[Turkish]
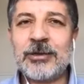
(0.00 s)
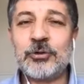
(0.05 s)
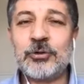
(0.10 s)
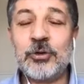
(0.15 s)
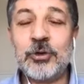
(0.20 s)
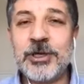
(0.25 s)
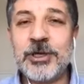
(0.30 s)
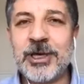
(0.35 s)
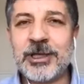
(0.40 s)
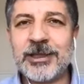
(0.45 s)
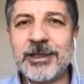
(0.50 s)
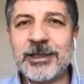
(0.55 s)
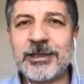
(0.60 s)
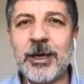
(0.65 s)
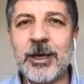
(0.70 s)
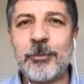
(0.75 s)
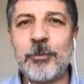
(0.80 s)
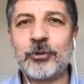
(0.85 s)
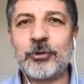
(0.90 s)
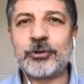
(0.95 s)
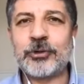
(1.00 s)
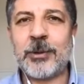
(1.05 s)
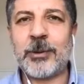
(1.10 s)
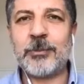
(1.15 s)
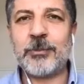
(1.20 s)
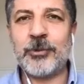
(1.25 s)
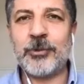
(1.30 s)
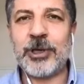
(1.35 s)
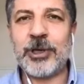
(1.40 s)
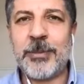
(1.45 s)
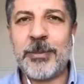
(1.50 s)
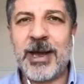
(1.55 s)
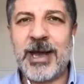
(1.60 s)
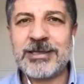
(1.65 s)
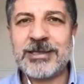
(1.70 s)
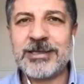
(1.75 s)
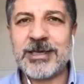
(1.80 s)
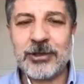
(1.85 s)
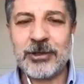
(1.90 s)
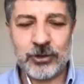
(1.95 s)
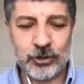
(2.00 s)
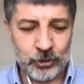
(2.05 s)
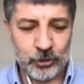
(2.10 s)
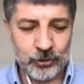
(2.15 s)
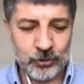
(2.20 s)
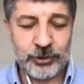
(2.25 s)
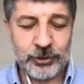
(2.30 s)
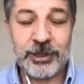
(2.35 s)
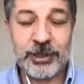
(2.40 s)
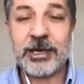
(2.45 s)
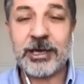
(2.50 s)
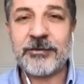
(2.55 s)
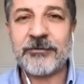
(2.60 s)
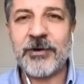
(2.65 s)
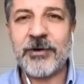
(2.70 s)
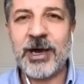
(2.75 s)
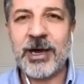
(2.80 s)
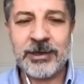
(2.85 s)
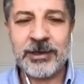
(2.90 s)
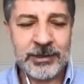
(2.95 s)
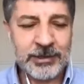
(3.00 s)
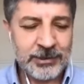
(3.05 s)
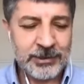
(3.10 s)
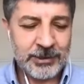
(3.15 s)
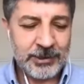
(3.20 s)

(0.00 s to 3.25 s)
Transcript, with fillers: dünyada da buna benzer sorunlar var.